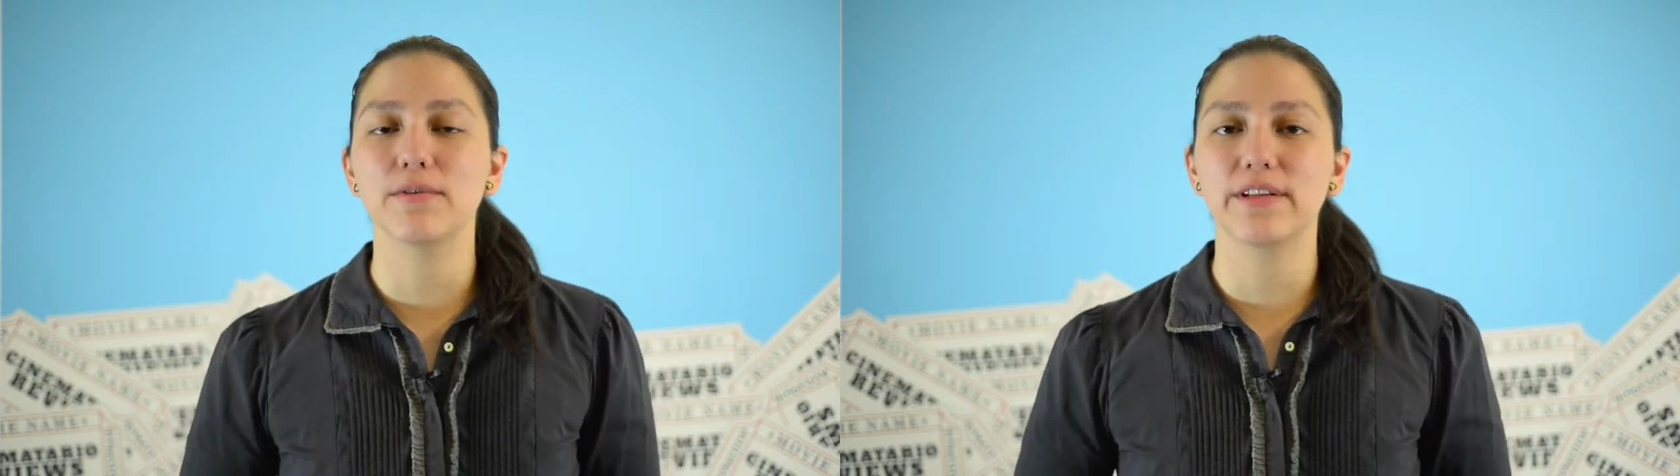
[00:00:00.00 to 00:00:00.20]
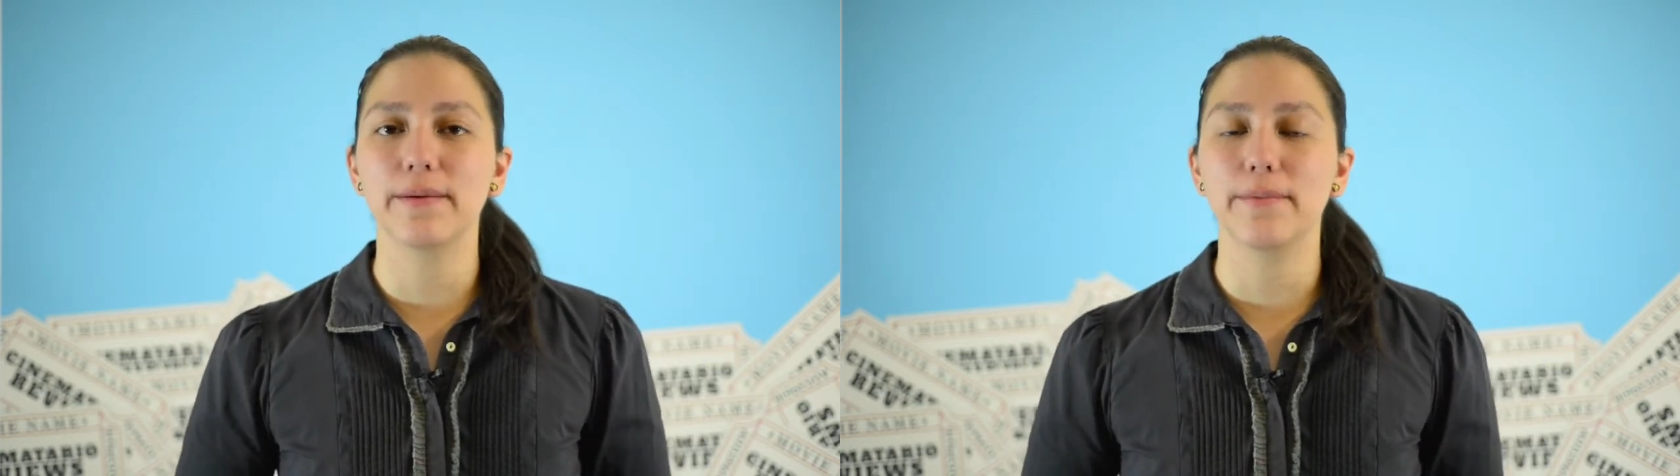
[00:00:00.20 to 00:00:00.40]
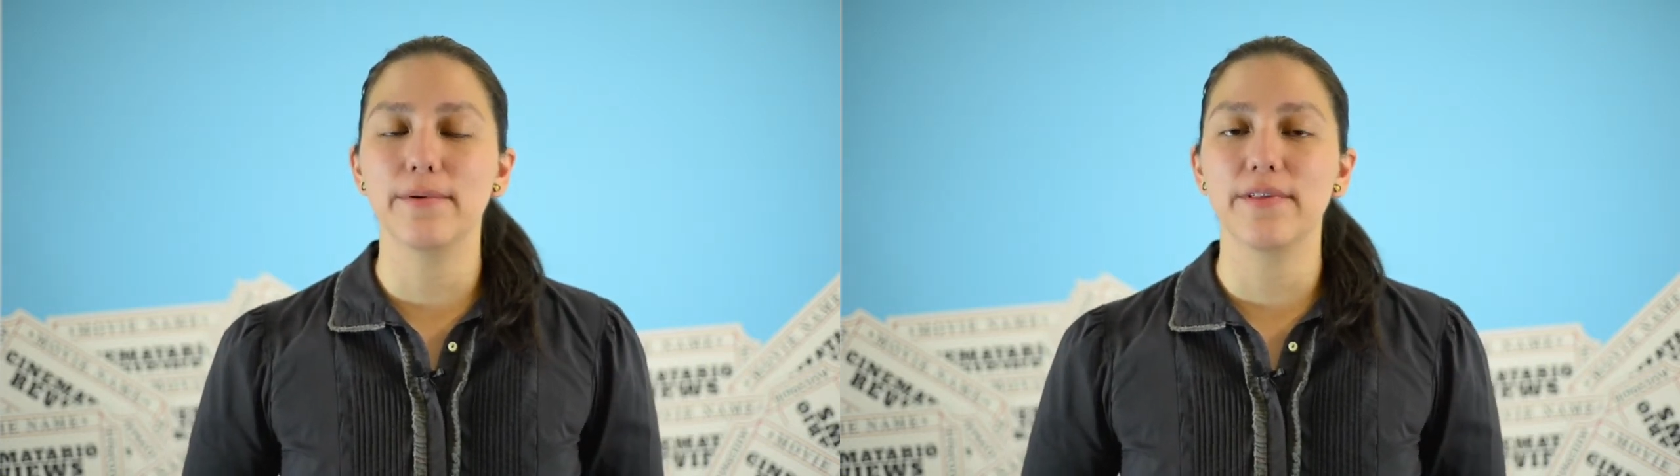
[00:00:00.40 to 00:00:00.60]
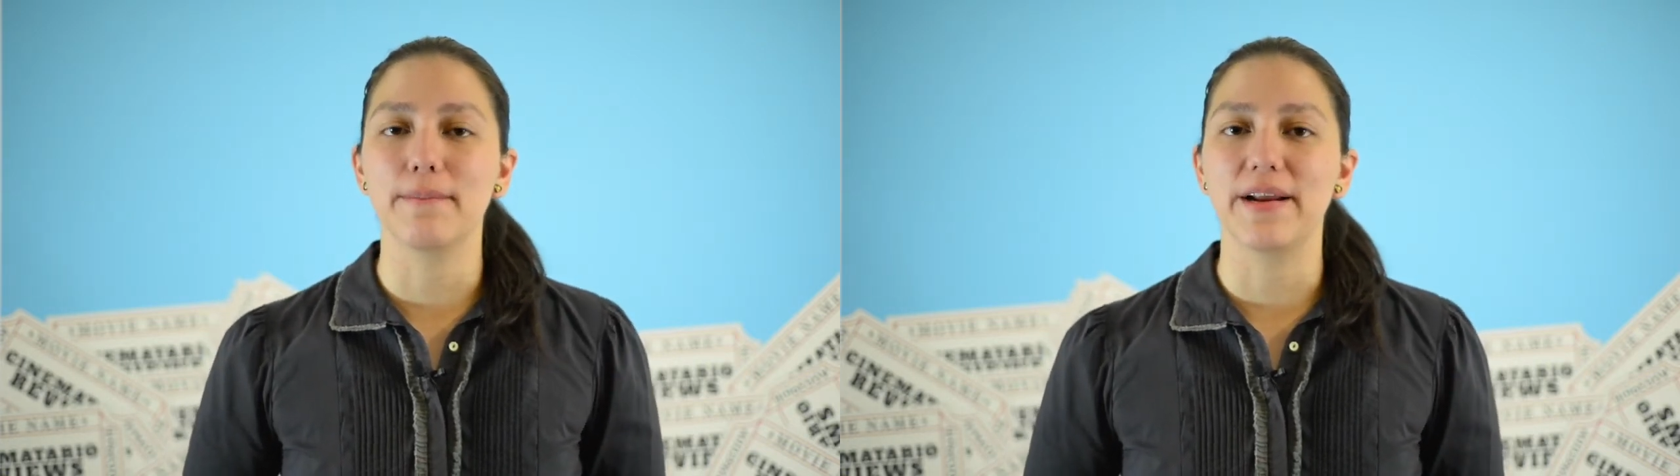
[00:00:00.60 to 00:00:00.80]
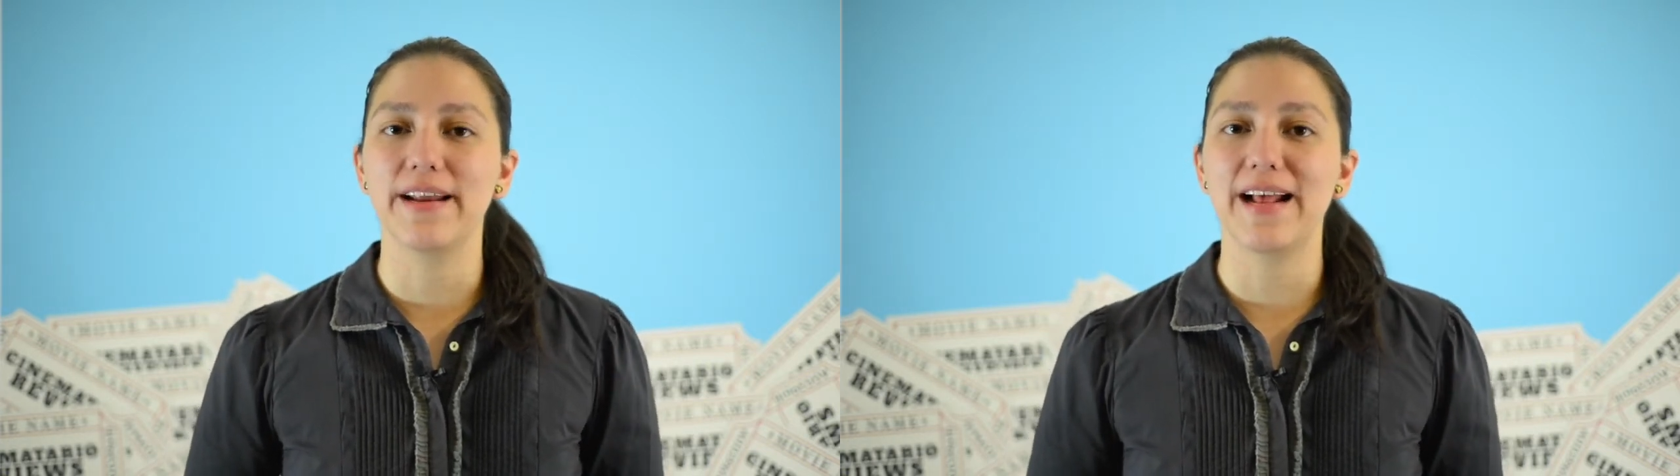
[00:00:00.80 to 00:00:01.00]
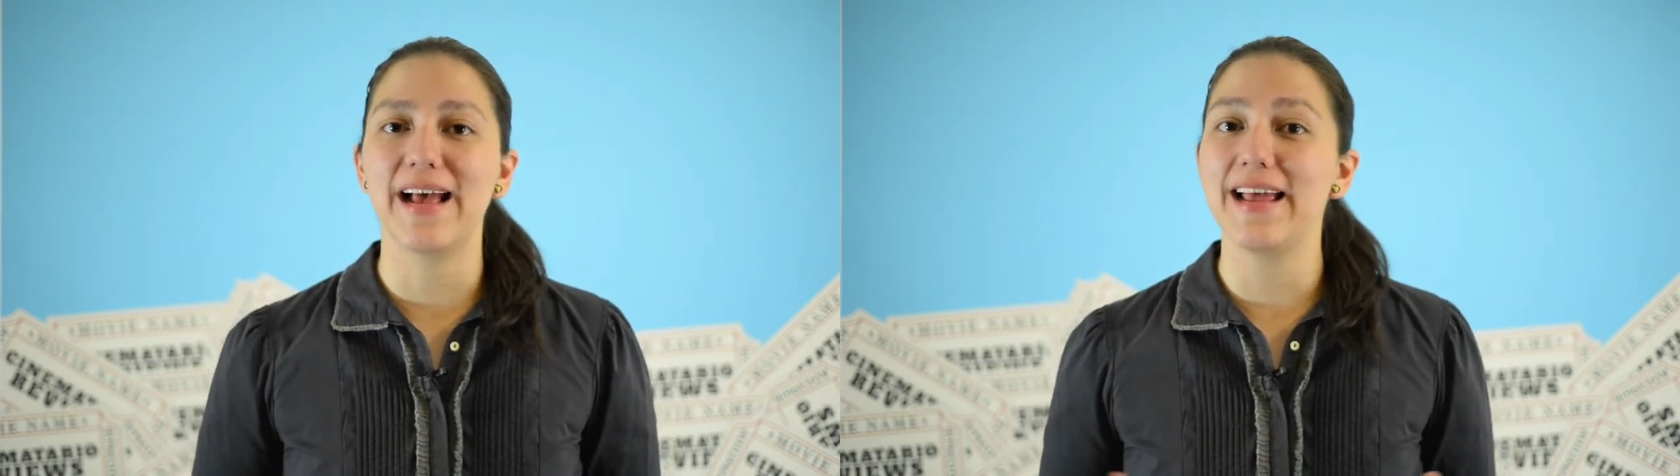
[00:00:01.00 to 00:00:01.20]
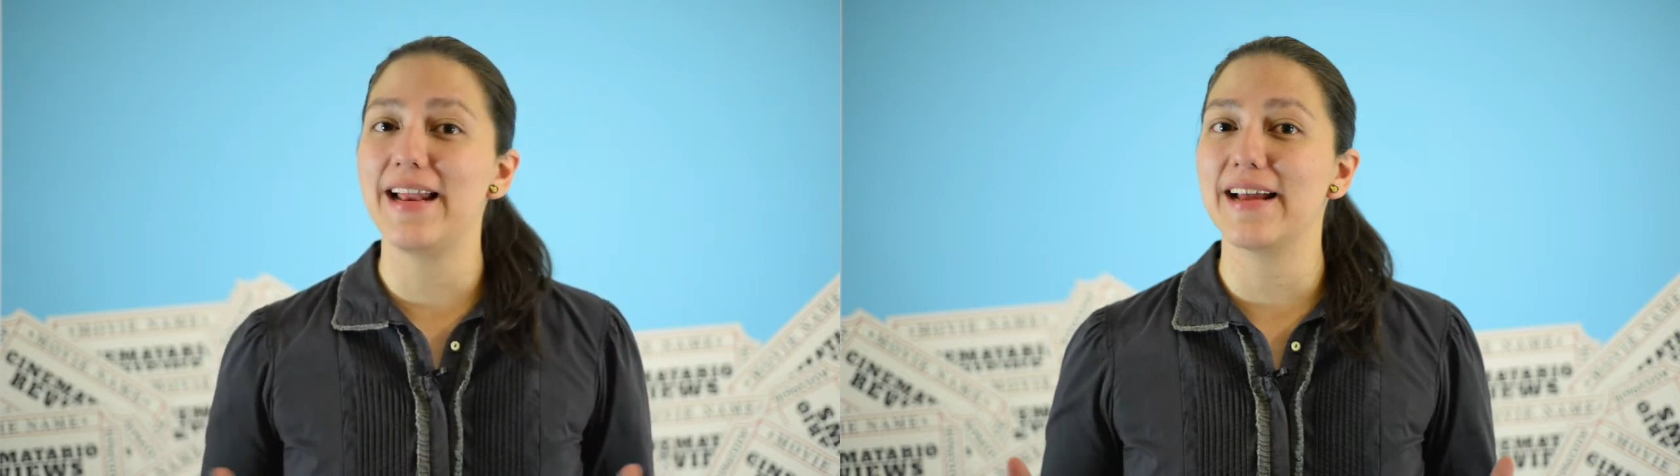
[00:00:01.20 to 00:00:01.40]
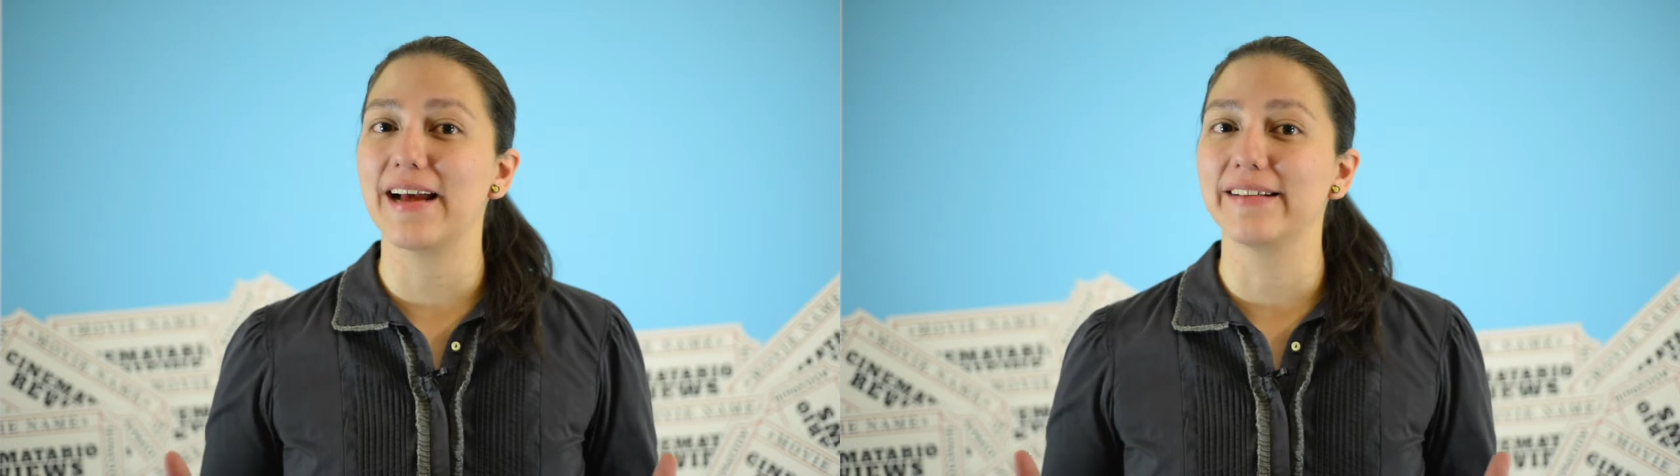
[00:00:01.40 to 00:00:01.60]
tiempo de manera
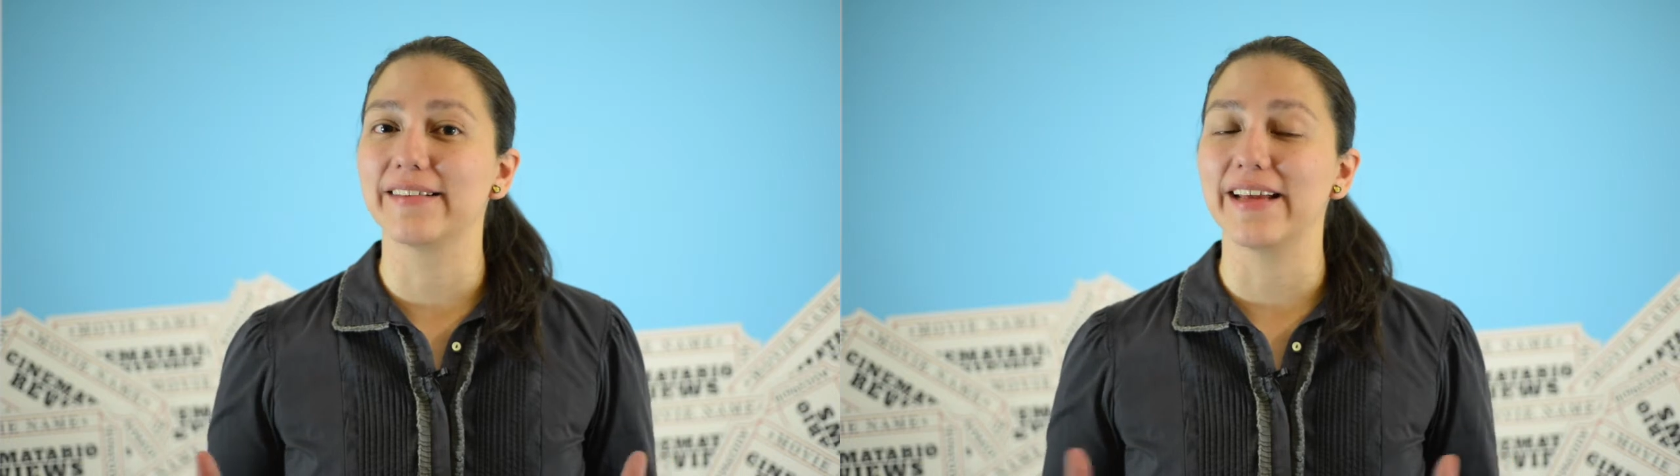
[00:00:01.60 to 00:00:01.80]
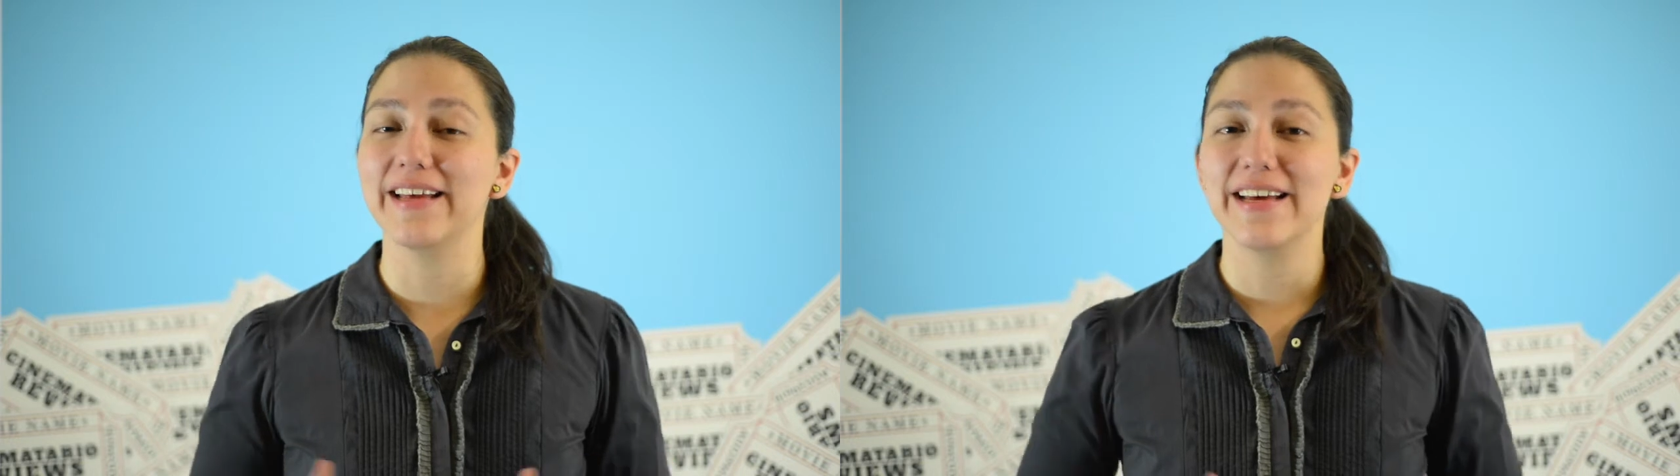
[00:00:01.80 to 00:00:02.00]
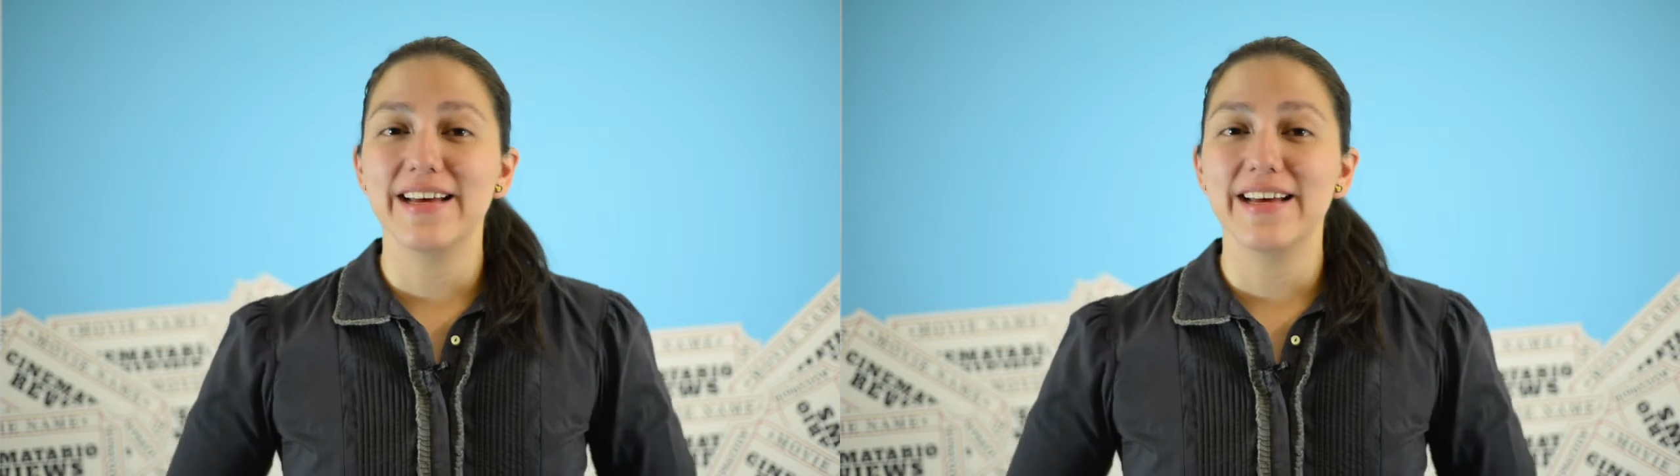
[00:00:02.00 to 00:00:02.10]
elegante.